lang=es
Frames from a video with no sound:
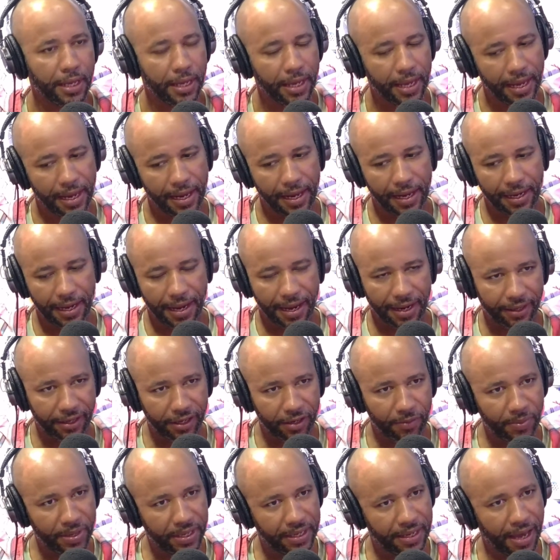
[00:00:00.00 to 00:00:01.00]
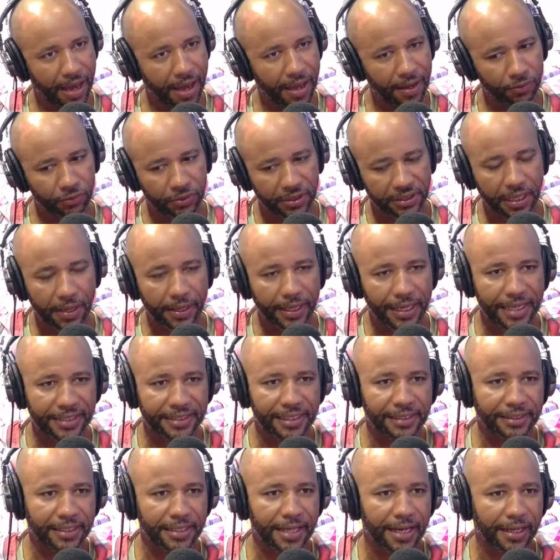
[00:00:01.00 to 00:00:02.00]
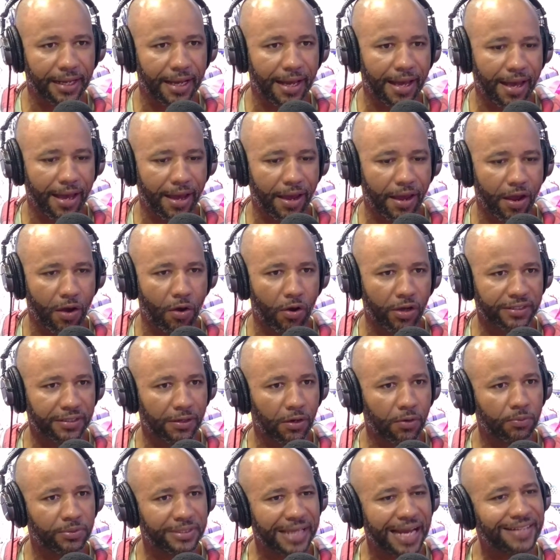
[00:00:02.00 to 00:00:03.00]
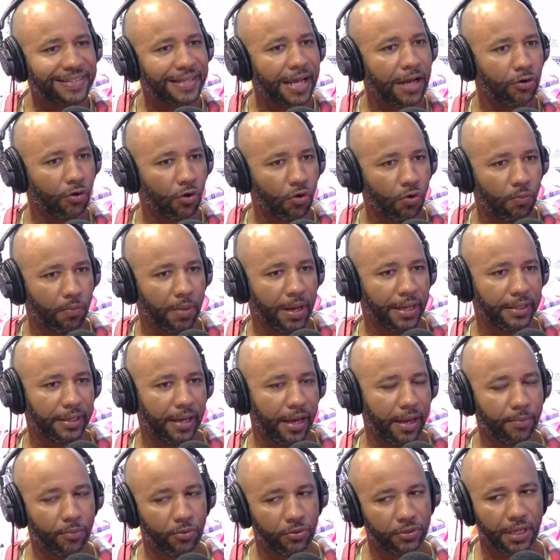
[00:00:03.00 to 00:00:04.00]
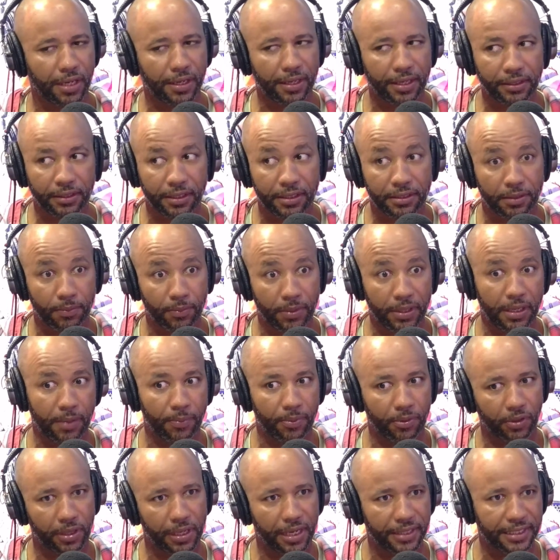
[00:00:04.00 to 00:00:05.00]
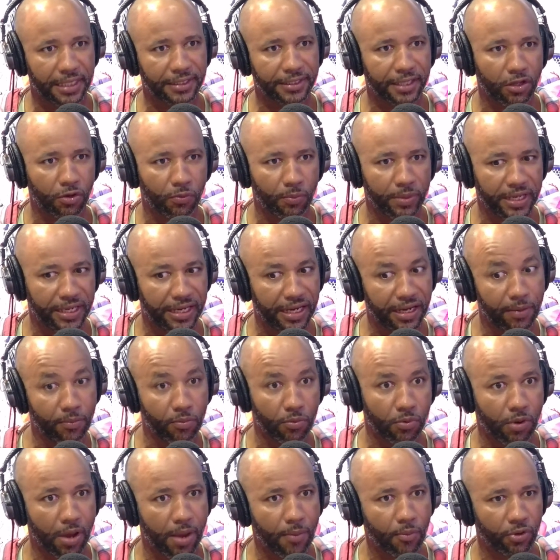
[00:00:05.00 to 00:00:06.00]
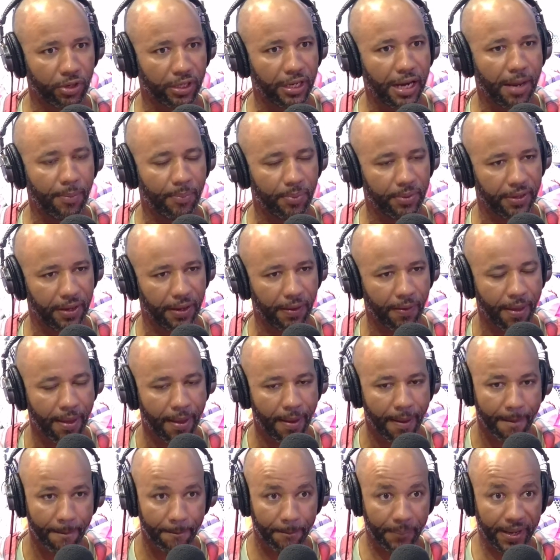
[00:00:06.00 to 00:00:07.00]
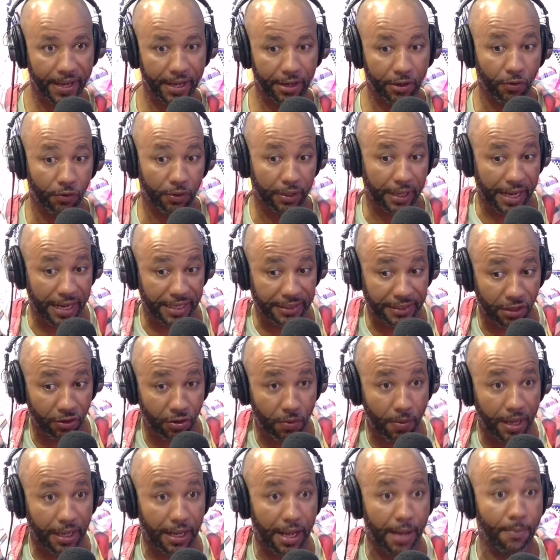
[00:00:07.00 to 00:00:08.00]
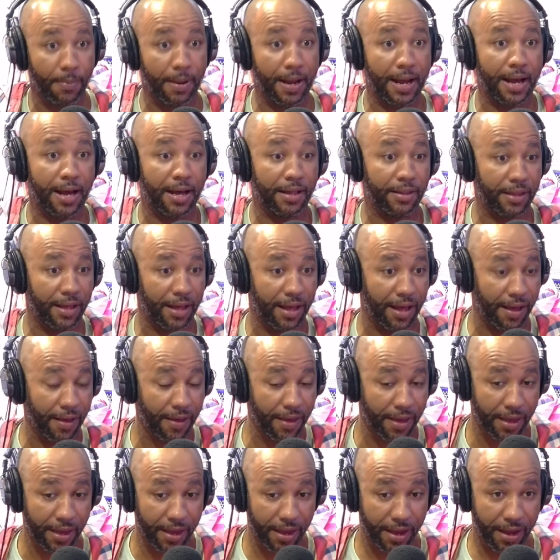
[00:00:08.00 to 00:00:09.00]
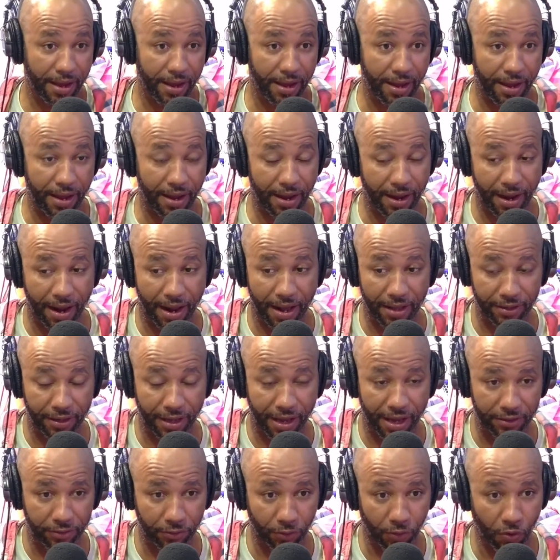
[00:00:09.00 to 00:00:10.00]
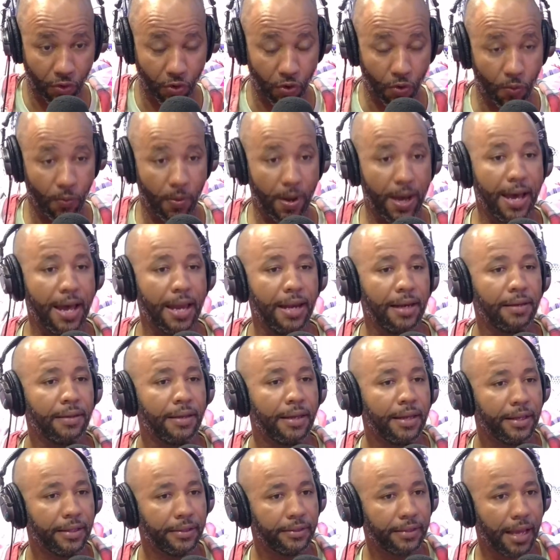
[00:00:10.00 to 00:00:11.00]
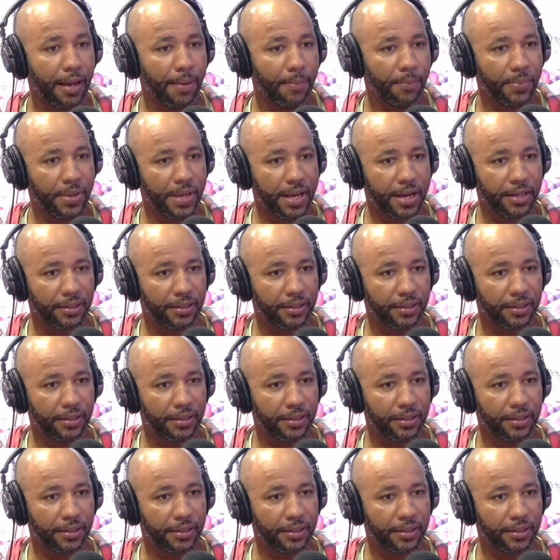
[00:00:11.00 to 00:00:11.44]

Eh, la rítmica, ustedes saben que la salsa de acá es, salsa rumba, que hay mucha gente que dice, mira, porque la salsa dominicana es muy, rápida, pero que esa nueva camada, eh, también